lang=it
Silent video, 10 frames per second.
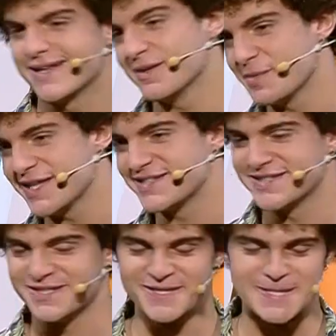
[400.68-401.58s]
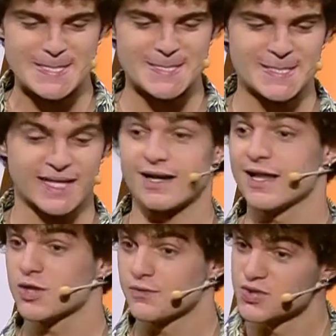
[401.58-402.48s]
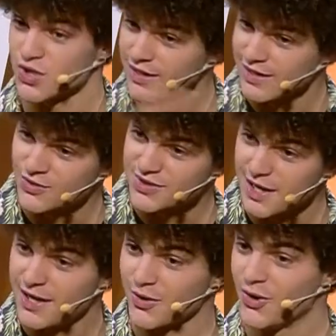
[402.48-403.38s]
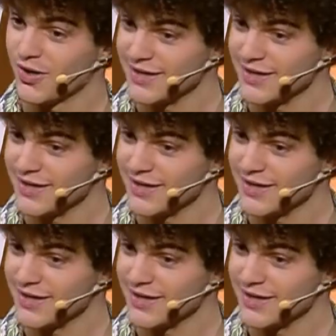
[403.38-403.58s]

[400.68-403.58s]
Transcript: cade a pezzi, che tra l'altro funziona anche al contrario, no?